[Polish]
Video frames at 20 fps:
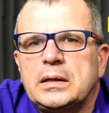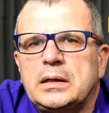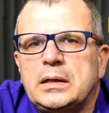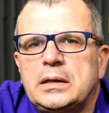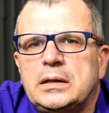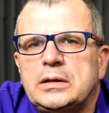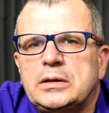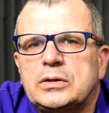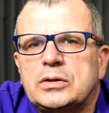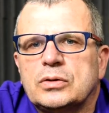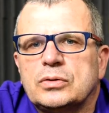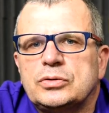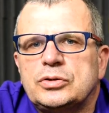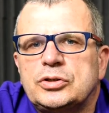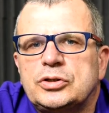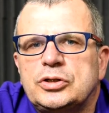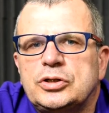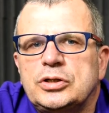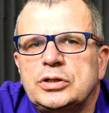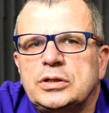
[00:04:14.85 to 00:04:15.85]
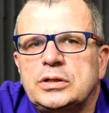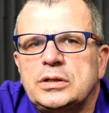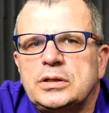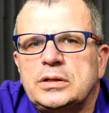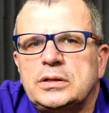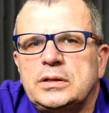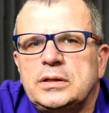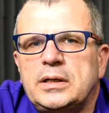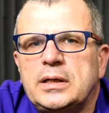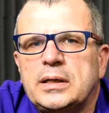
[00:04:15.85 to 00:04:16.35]
i litości
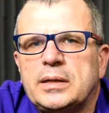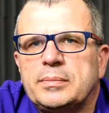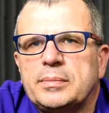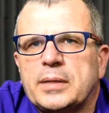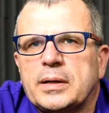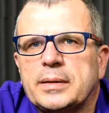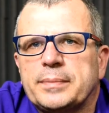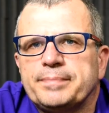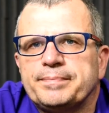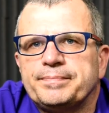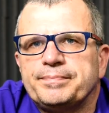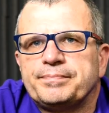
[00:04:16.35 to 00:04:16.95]
nie ma.